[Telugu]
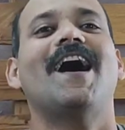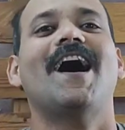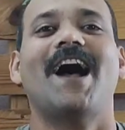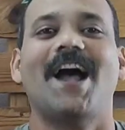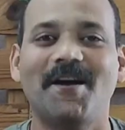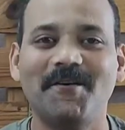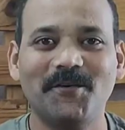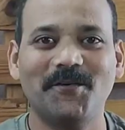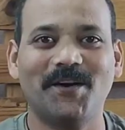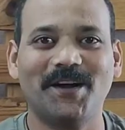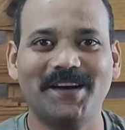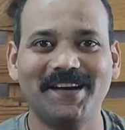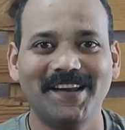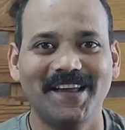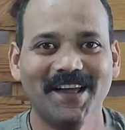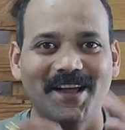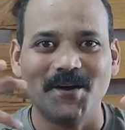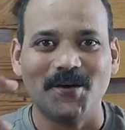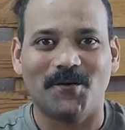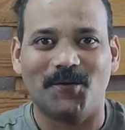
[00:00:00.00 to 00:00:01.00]
హాయ్ ఎవ్రీవన్
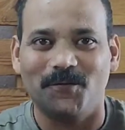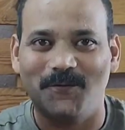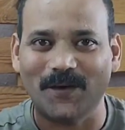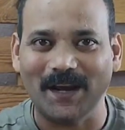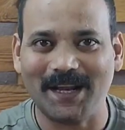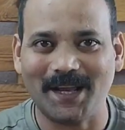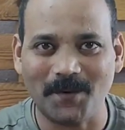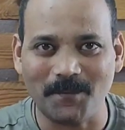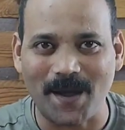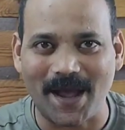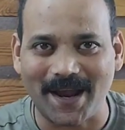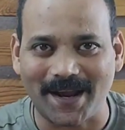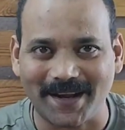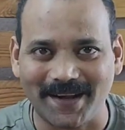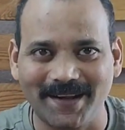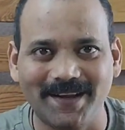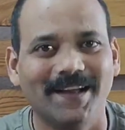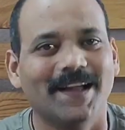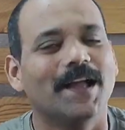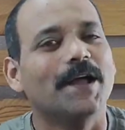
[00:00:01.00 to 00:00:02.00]
వెల్కమ్ బ్యాక్
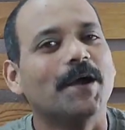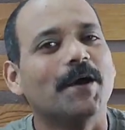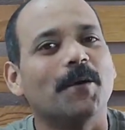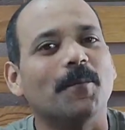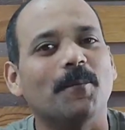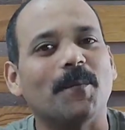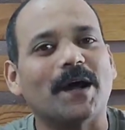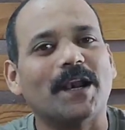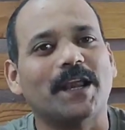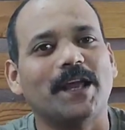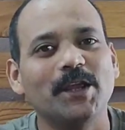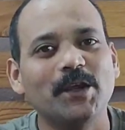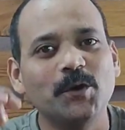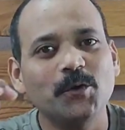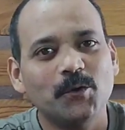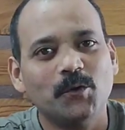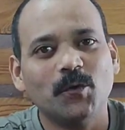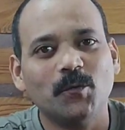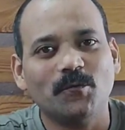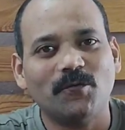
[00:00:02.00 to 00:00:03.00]
మన
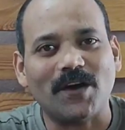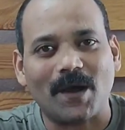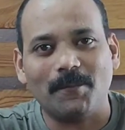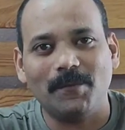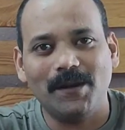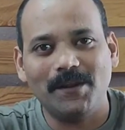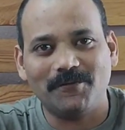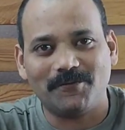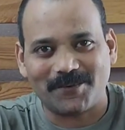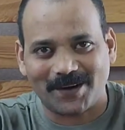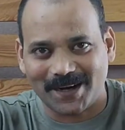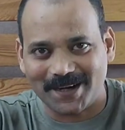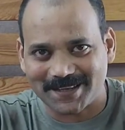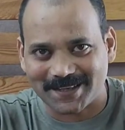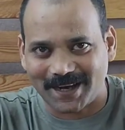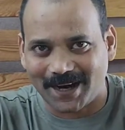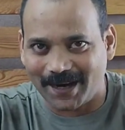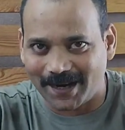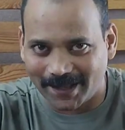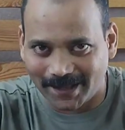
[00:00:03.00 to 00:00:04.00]
యూట్యూబ్ ఫ్యామిలీ ఫ్రెండ్స్
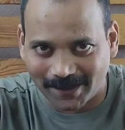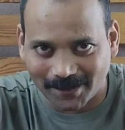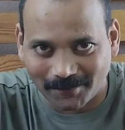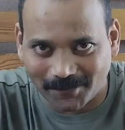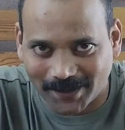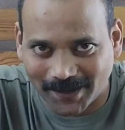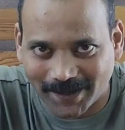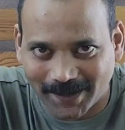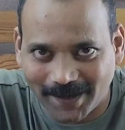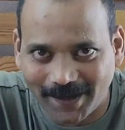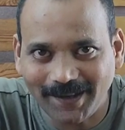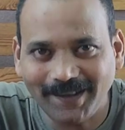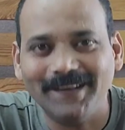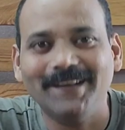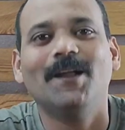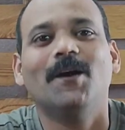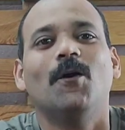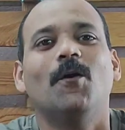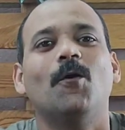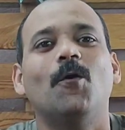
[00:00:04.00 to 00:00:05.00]
అడిగిన విధంగా
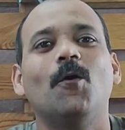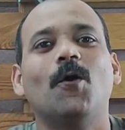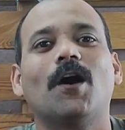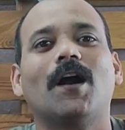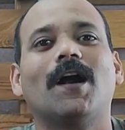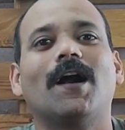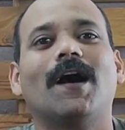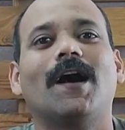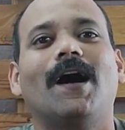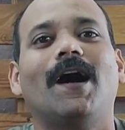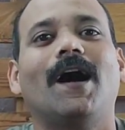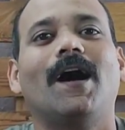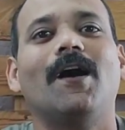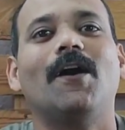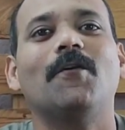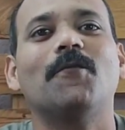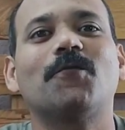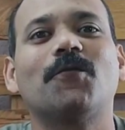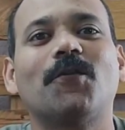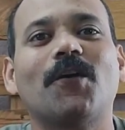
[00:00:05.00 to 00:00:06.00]
ఒక
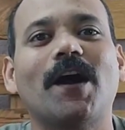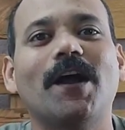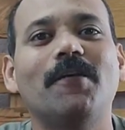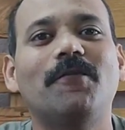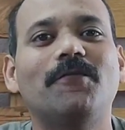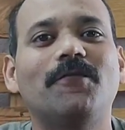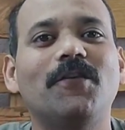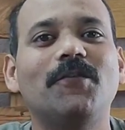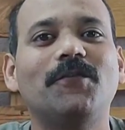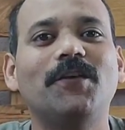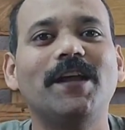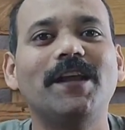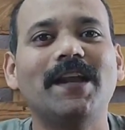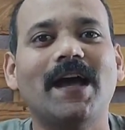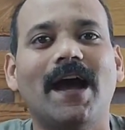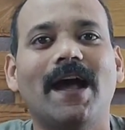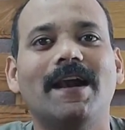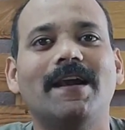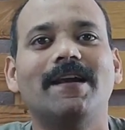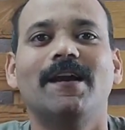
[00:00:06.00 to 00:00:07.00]
ఫైవ్ ఫిఫ్టీన్
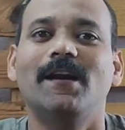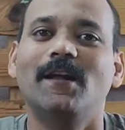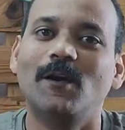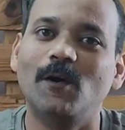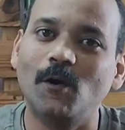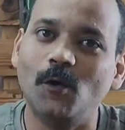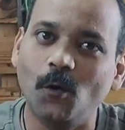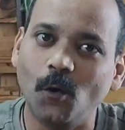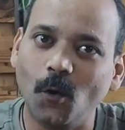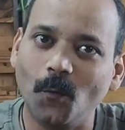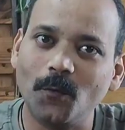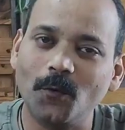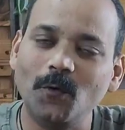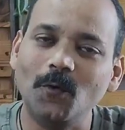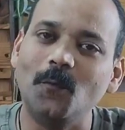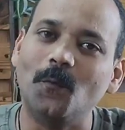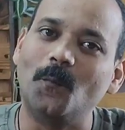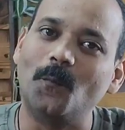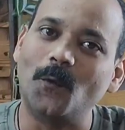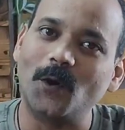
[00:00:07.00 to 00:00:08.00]
హండ్రెడ్ లోపు
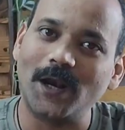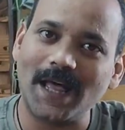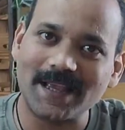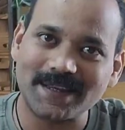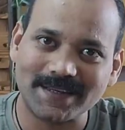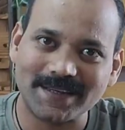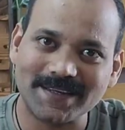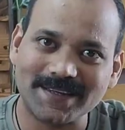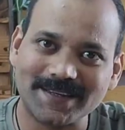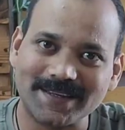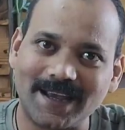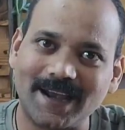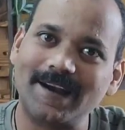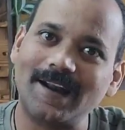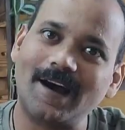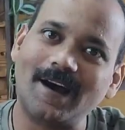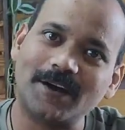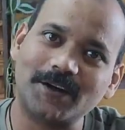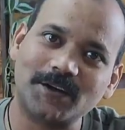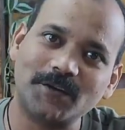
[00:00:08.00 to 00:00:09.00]
మొలాసిస్ అండ్
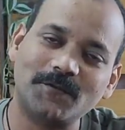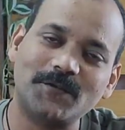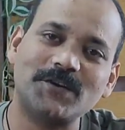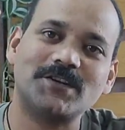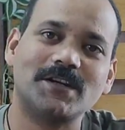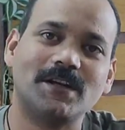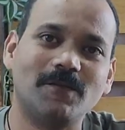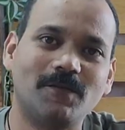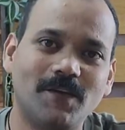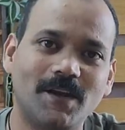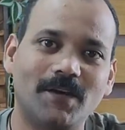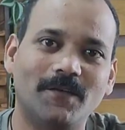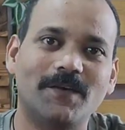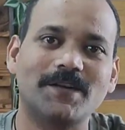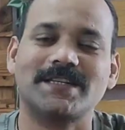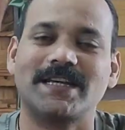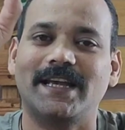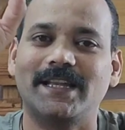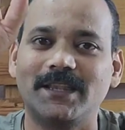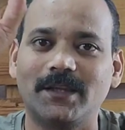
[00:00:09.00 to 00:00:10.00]
ఆర్టిఫిషియల్
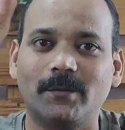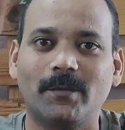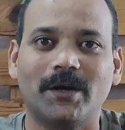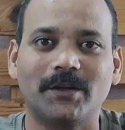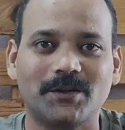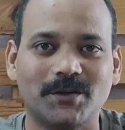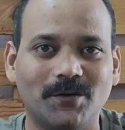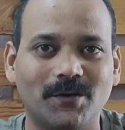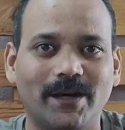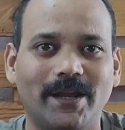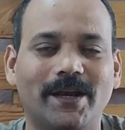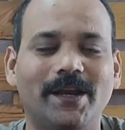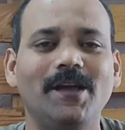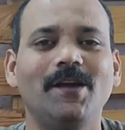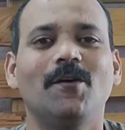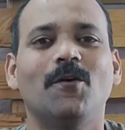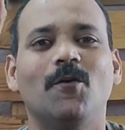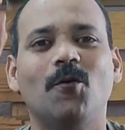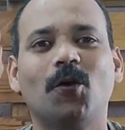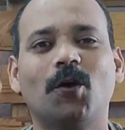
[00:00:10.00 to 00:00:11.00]
ఫ్లేవర్స్ ఎంత మాత్రం లేని
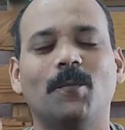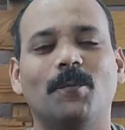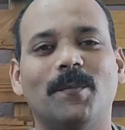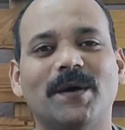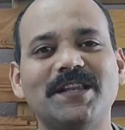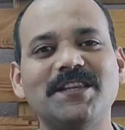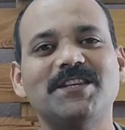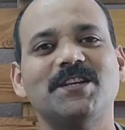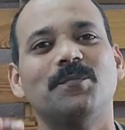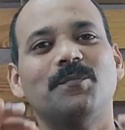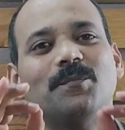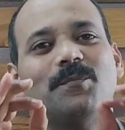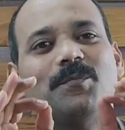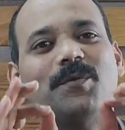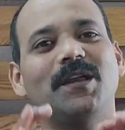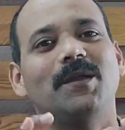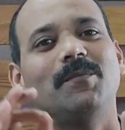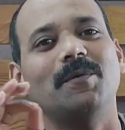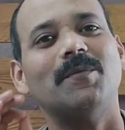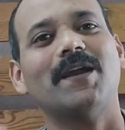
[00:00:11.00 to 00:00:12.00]
ఒక మంచి
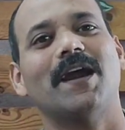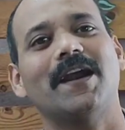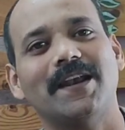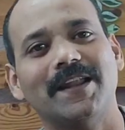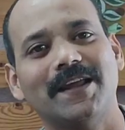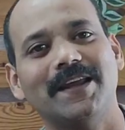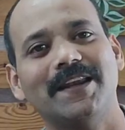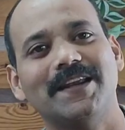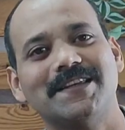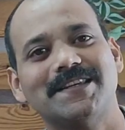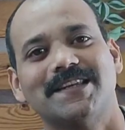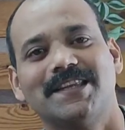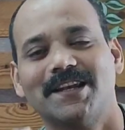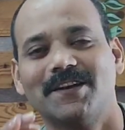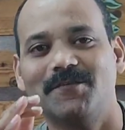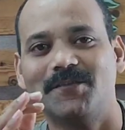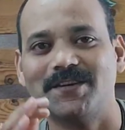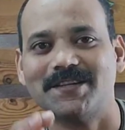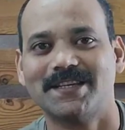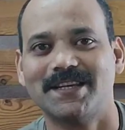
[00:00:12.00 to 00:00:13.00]
ప్రీమియం కేటగిరీకి
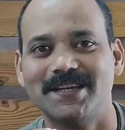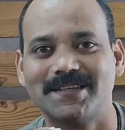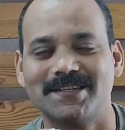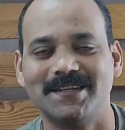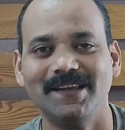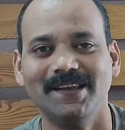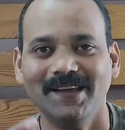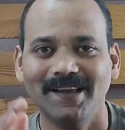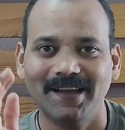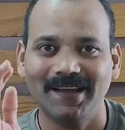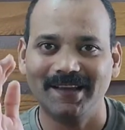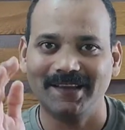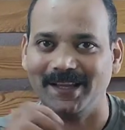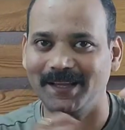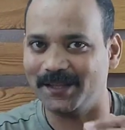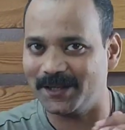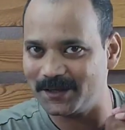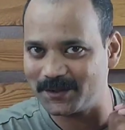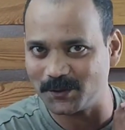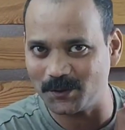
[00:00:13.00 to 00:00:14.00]
చెందిన విస్కీస్ని
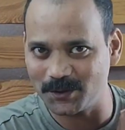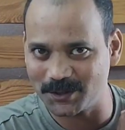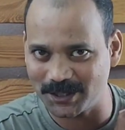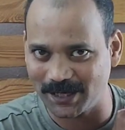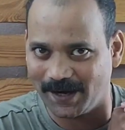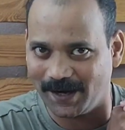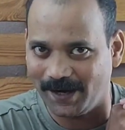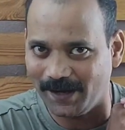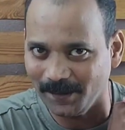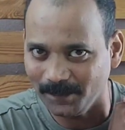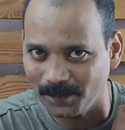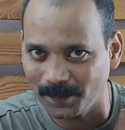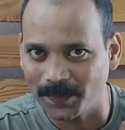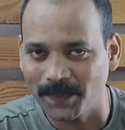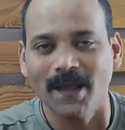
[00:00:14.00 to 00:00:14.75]
నేను తీసుకొచ్చానండి